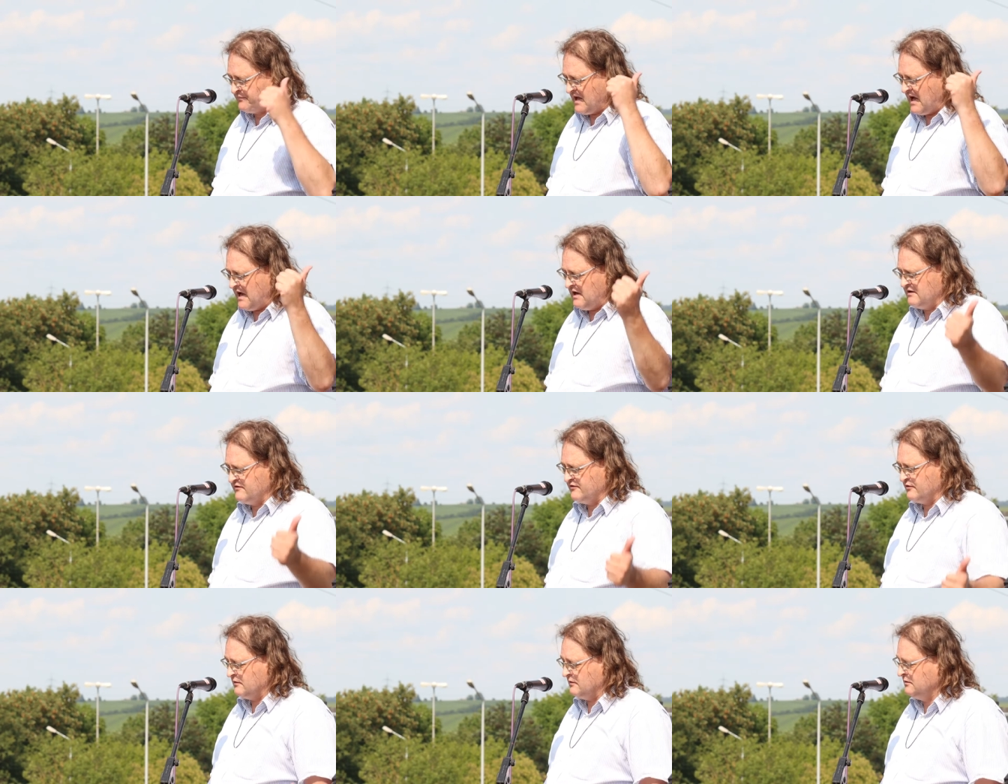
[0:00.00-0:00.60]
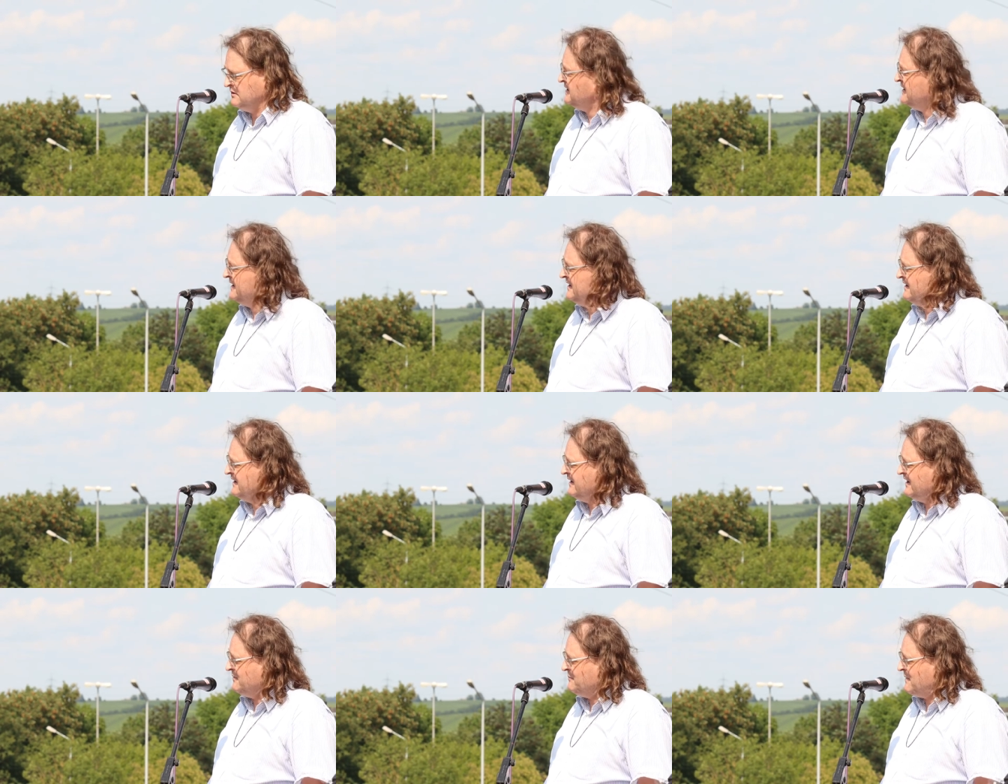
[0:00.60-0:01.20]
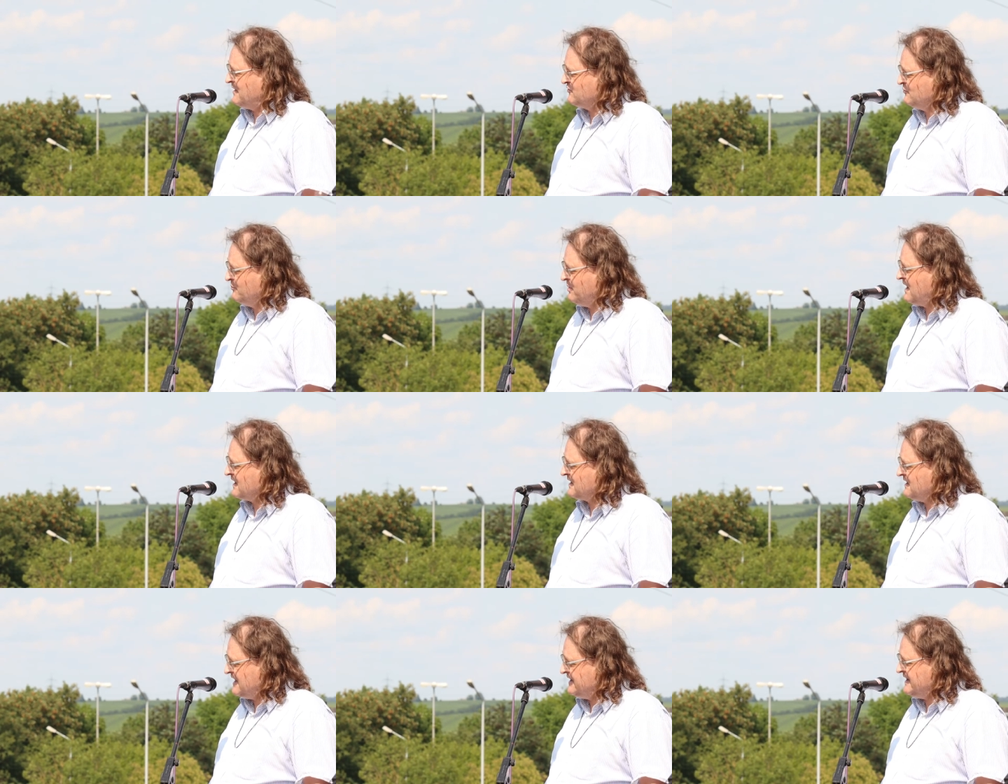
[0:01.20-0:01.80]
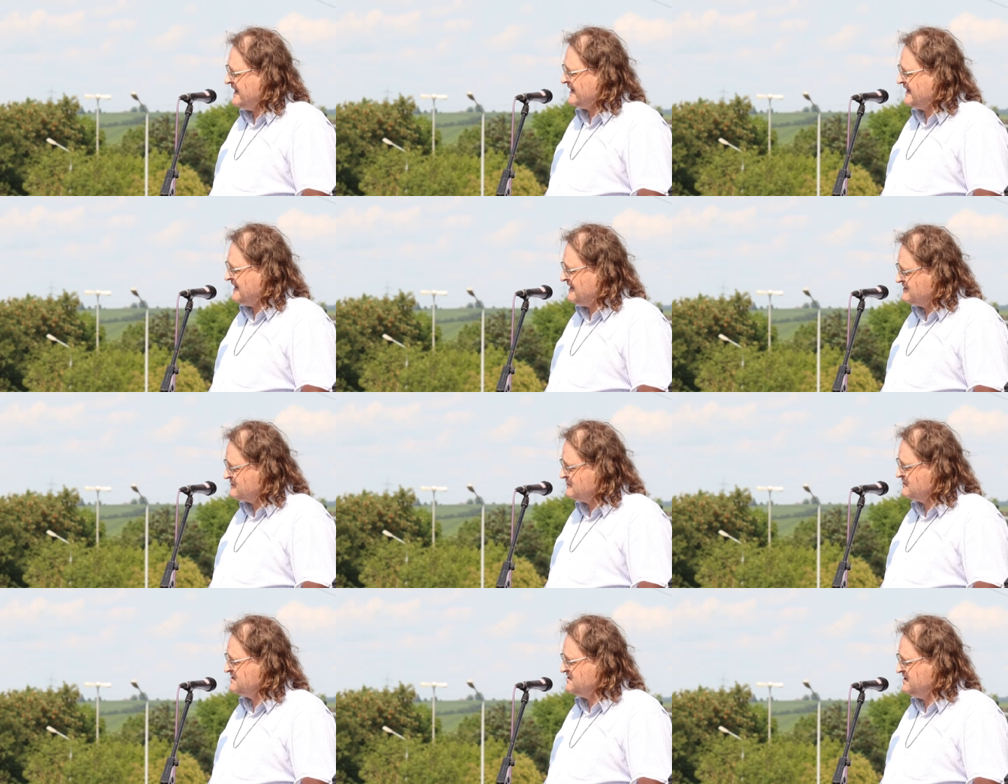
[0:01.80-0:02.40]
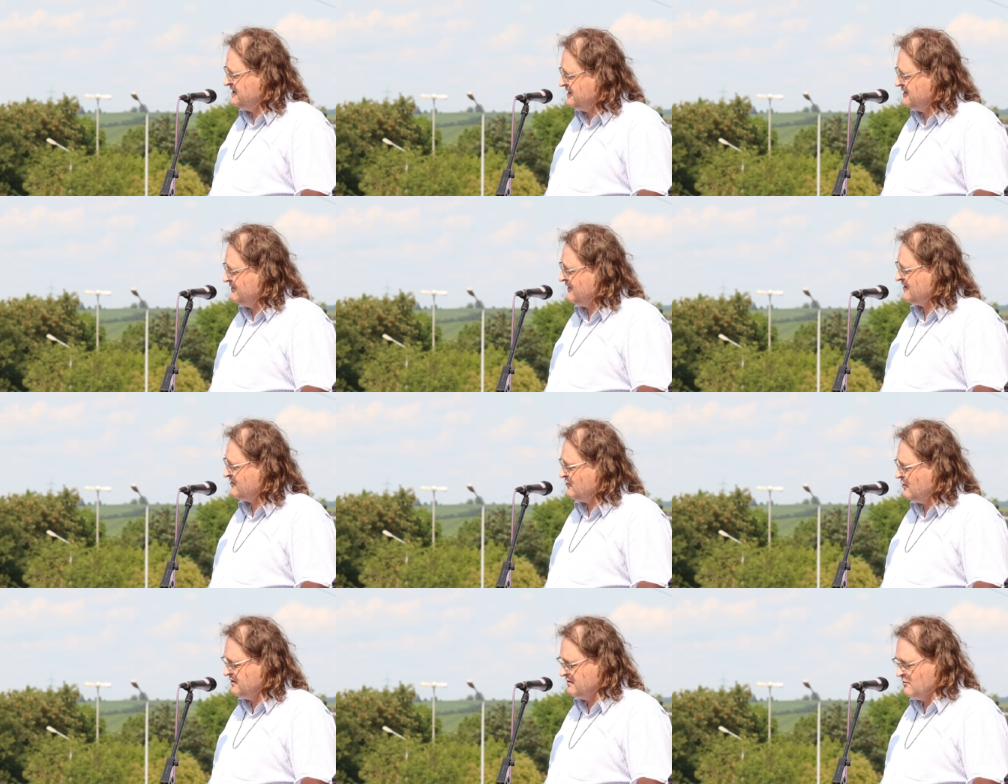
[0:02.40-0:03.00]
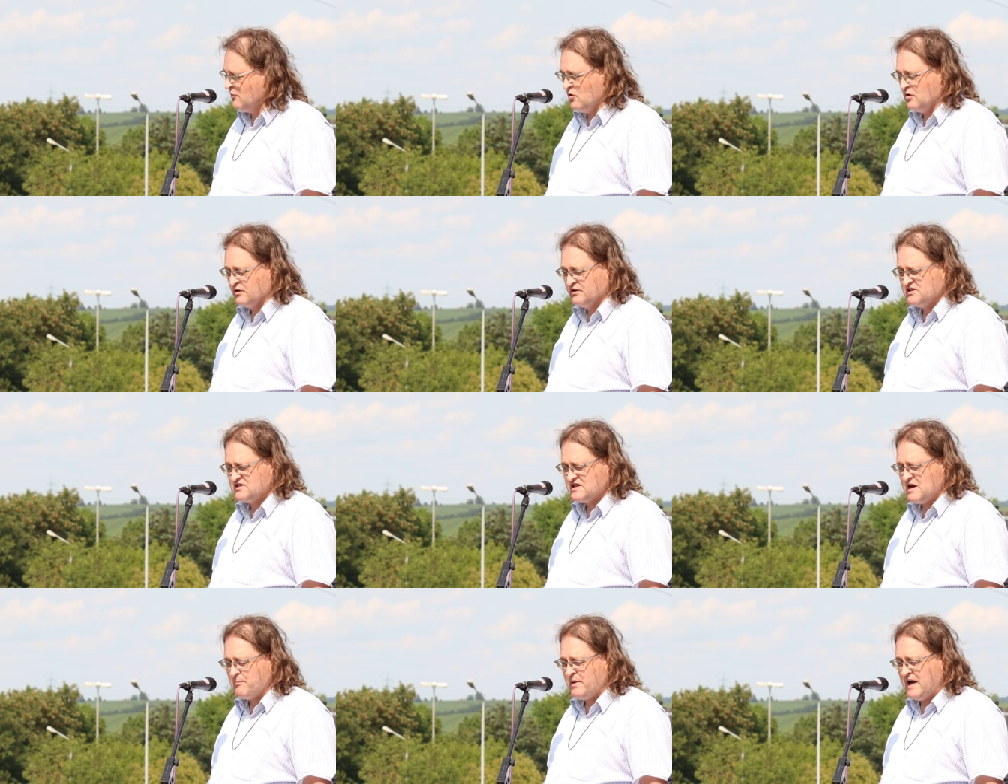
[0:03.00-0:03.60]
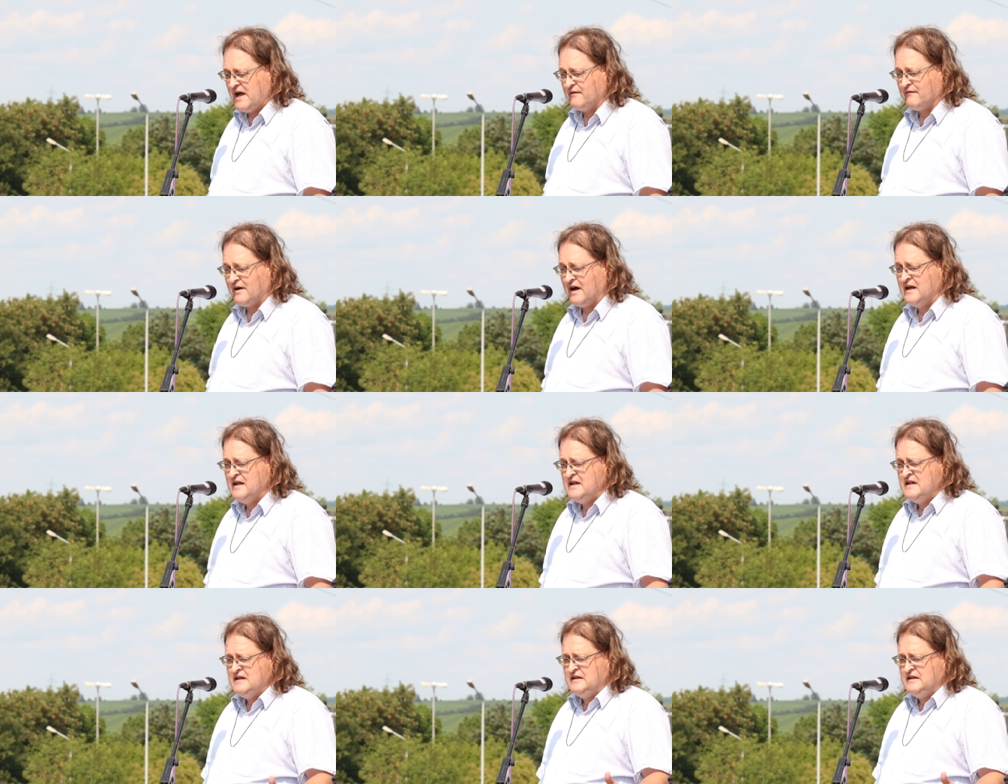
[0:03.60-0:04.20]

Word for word: Also, ich mache so ein paar kleine Ergänzungsdinge, was heute Morgen nicht dabei war